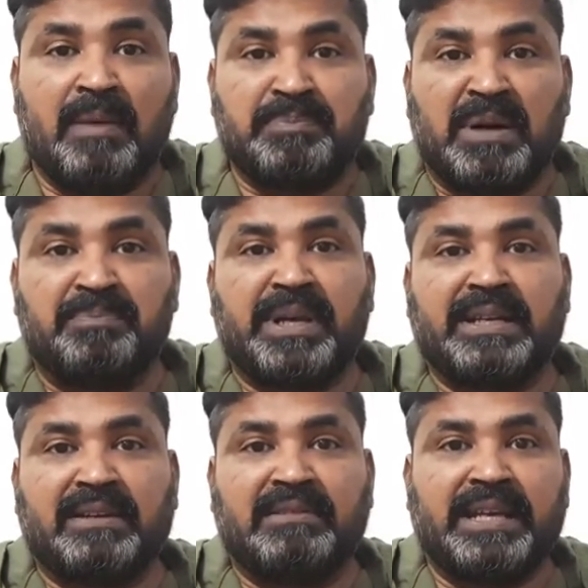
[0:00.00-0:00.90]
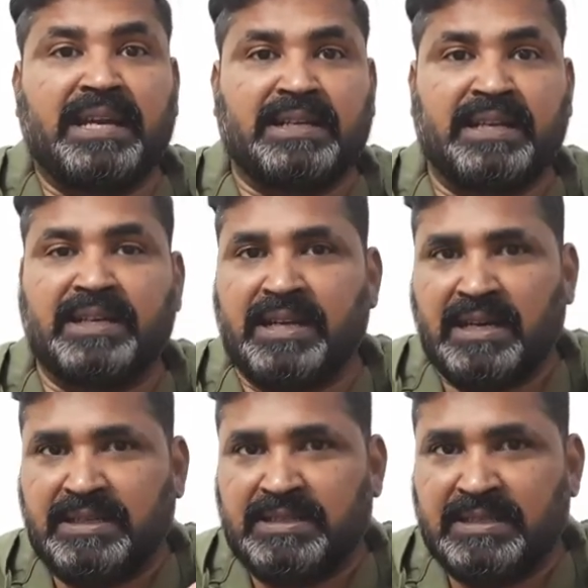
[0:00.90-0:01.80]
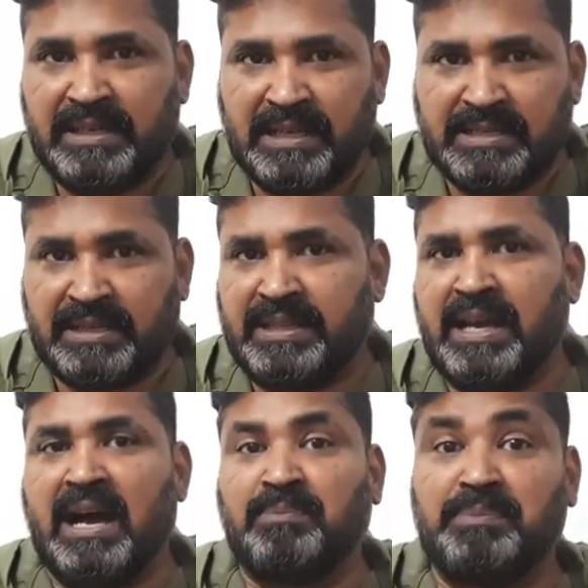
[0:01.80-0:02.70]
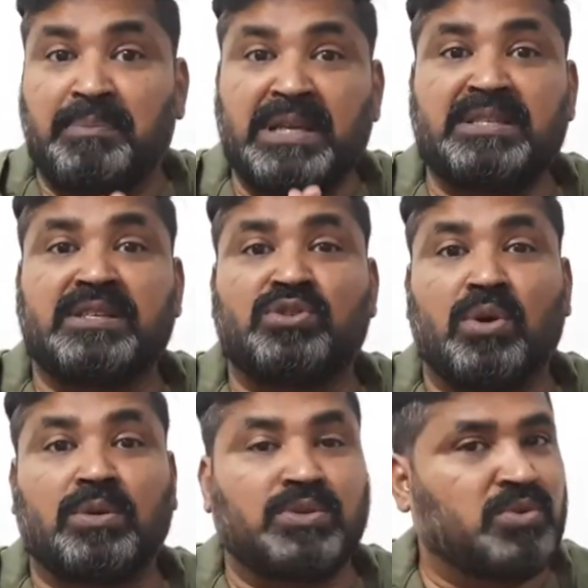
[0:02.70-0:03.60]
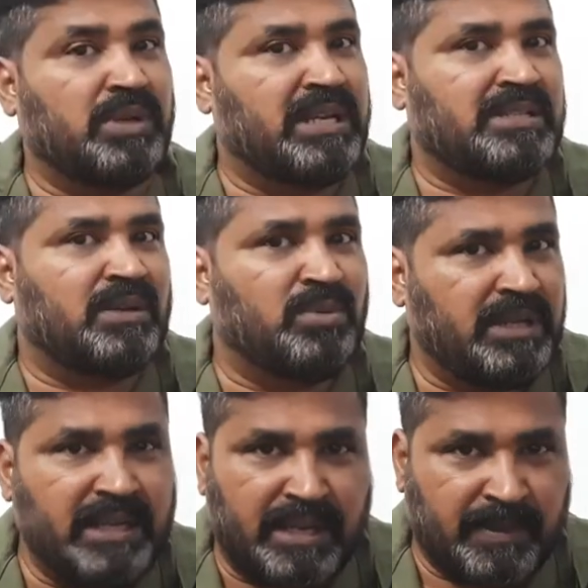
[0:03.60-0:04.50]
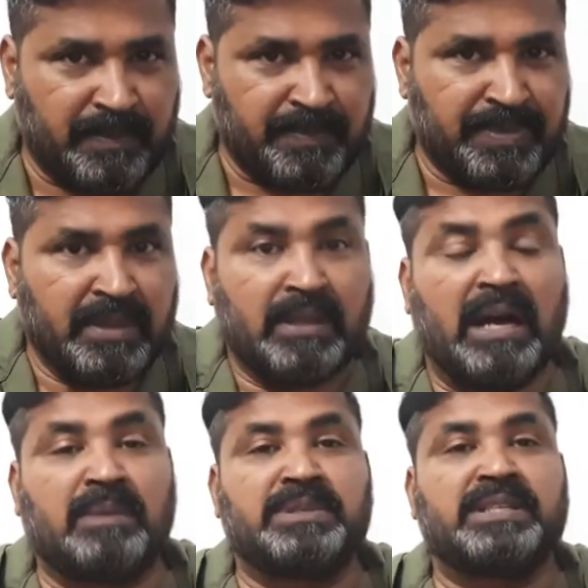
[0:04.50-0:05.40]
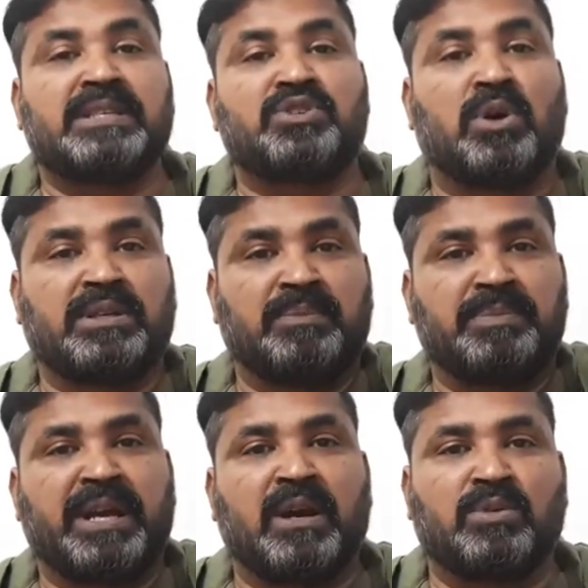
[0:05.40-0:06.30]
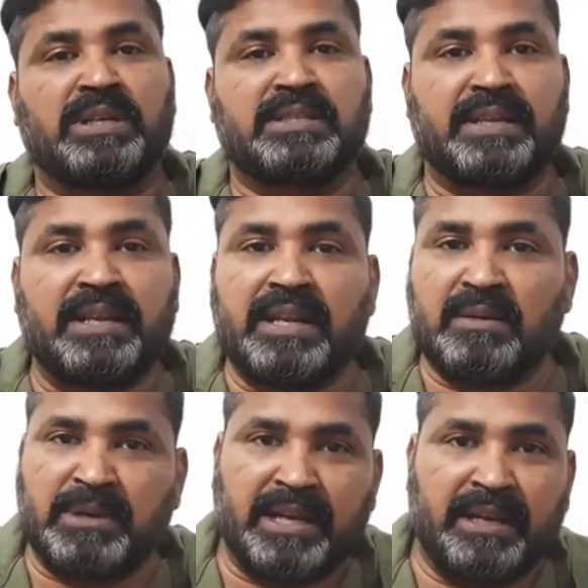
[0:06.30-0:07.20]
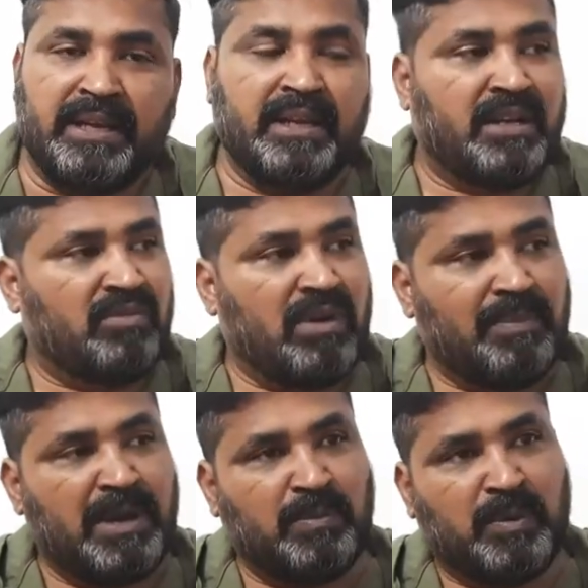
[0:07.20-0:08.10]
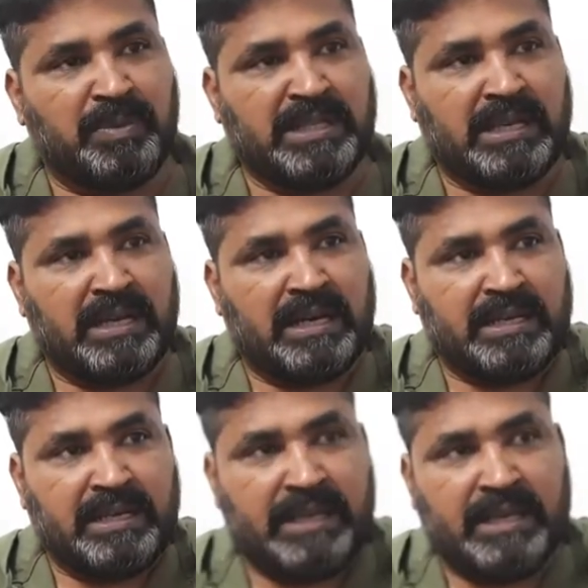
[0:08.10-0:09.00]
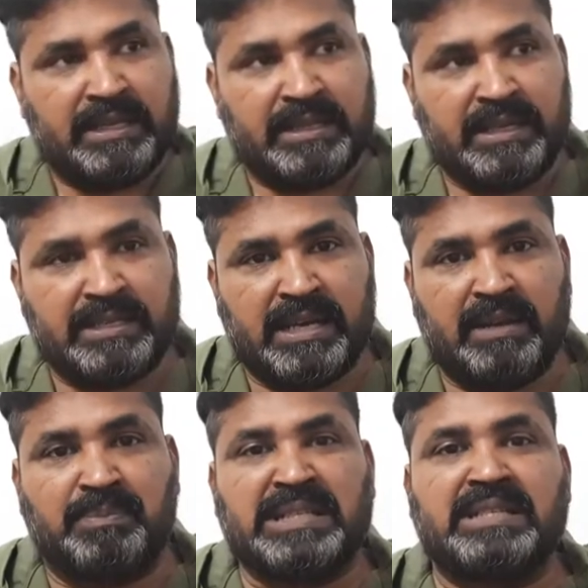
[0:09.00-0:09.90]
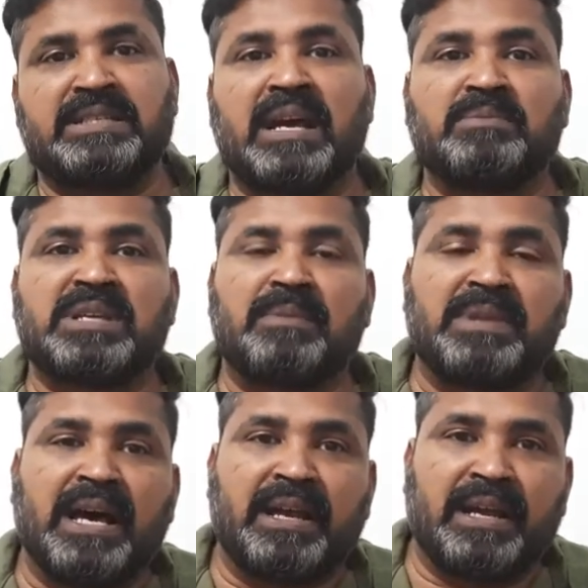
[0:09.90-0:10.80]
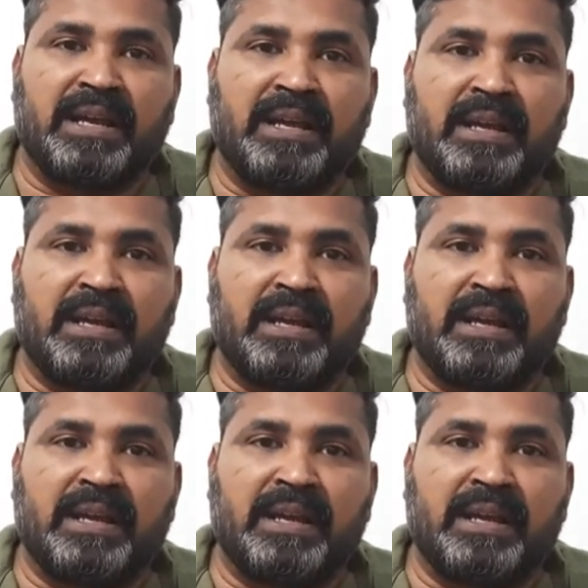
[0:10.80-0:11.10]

आप कंपेरेटिवली एक ठीक ठाक डिसीजन ले सकते हैं आप बेस्ट स्टॉक को चुने ये जरूरी नहीं है आप जैसे शॉर्ट टर्म ब्रेकआउट के स्क्रीनर में गए वहां पे आपको पता लगा कि ये इतने सारे 25 नाम सामने आ रहे हैं